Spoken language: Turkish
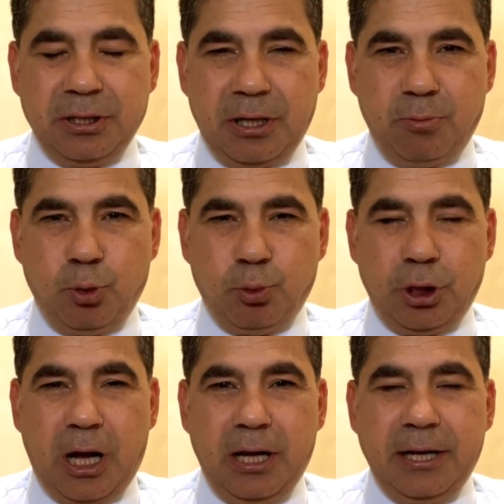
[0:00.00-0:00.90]
da
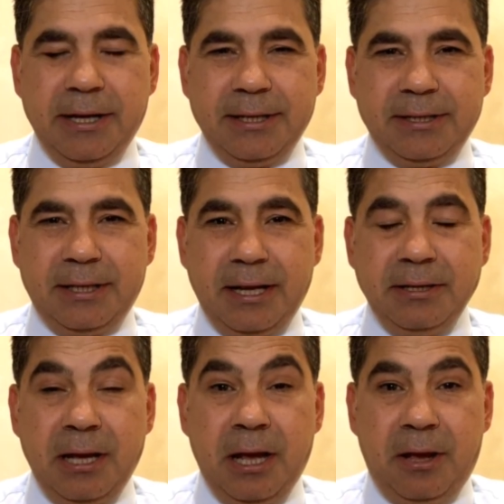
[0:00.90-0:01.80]
mümkün hale
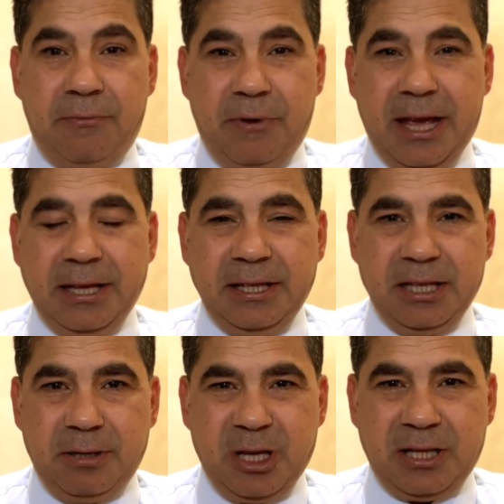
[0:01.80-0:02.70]
getiren ve
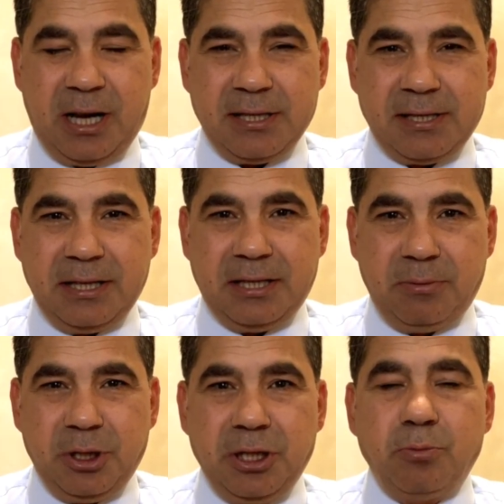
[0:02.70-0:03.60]
27 Haziran
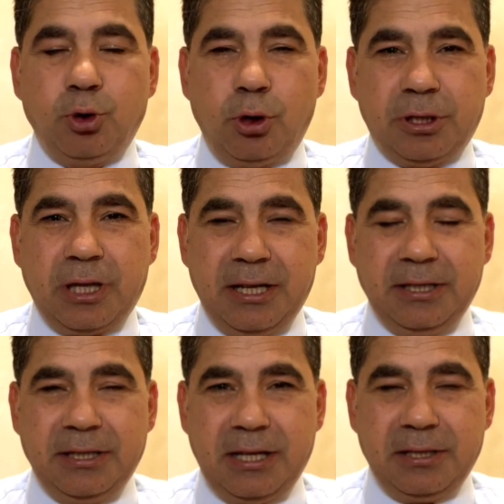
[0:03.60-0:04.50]
2024
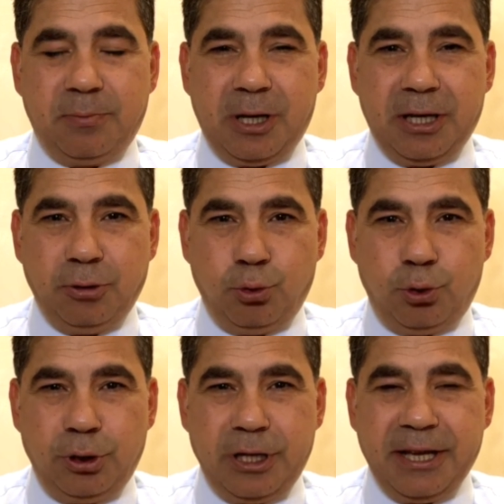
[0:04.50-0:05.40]
tarihinden itibaren
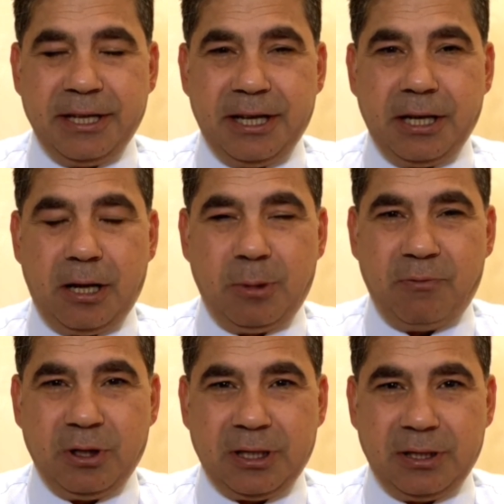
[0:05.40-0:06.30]
yürürlüğe giren
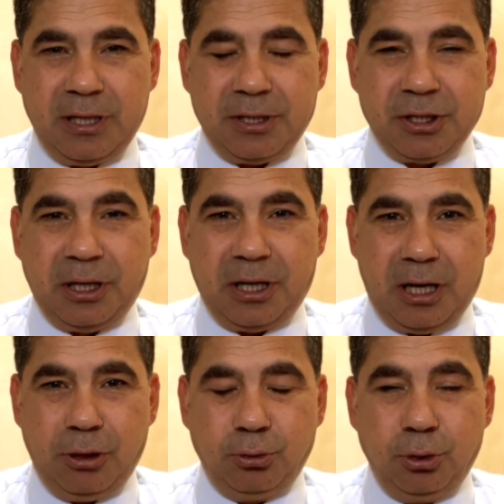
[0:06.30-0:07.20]
Alman Vatandaşlık
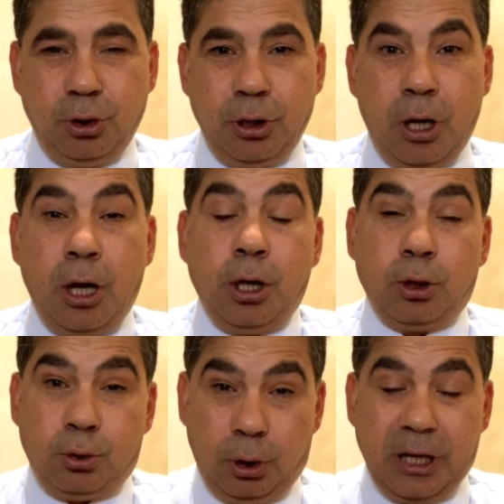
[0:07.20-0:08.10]
Kanunu
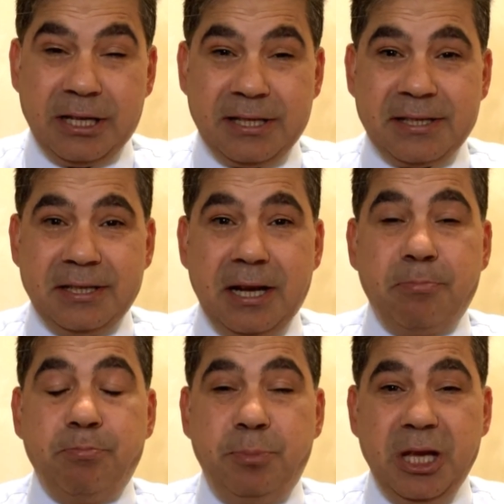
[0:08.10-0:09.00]

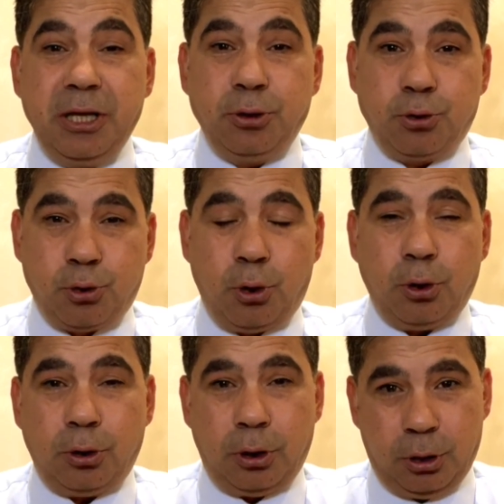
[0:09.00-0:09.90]
dolayısıyla
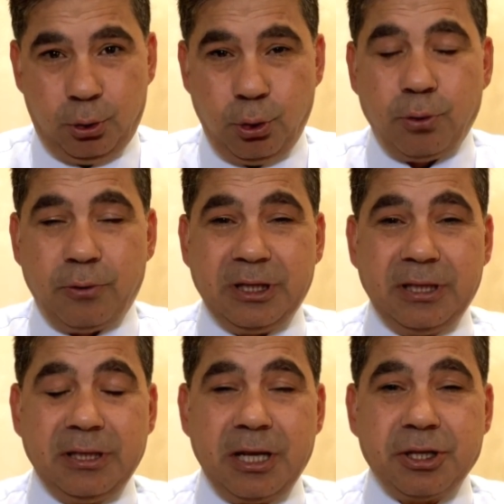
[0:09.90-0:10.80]
birçok Türk
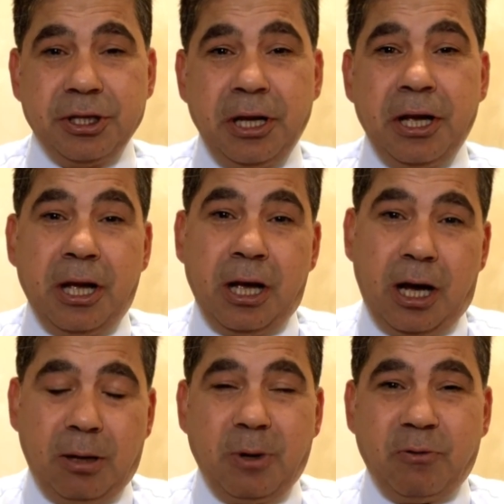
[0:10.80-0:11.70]
vatandaşı
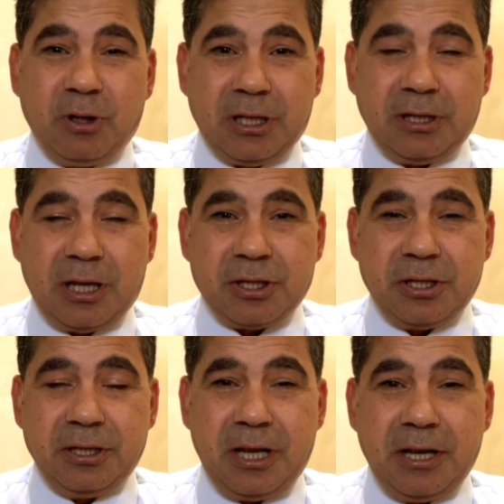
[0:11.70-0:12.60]
Alman
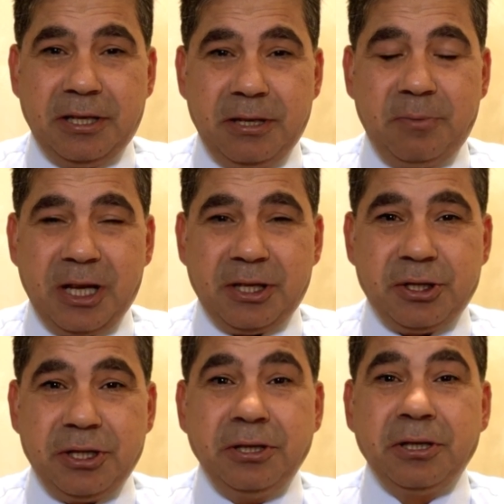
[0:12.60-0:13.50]
vatandaşlığına girmek
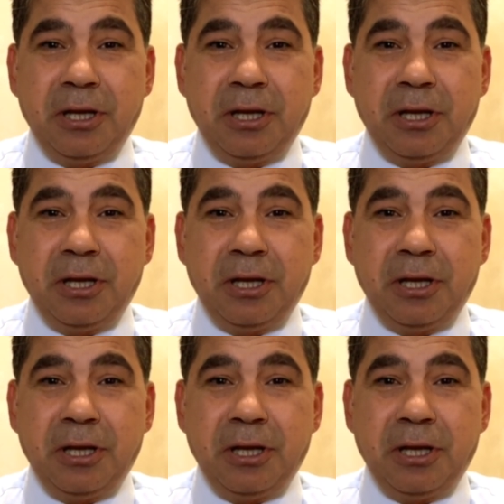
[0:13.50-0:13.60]
için